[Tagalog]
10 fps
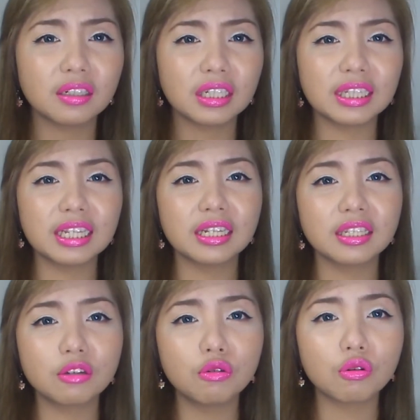Hindi na
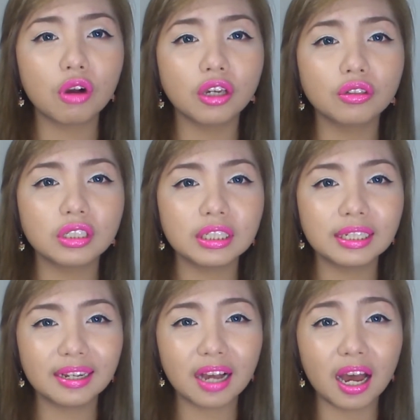siguro ngayon,
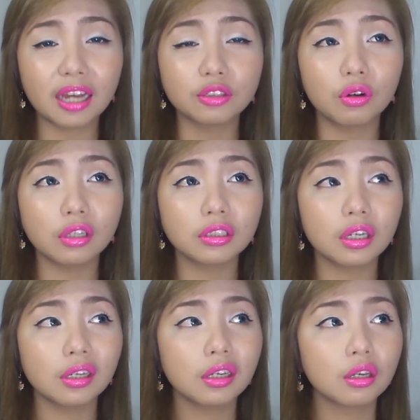hindi na gaano kasi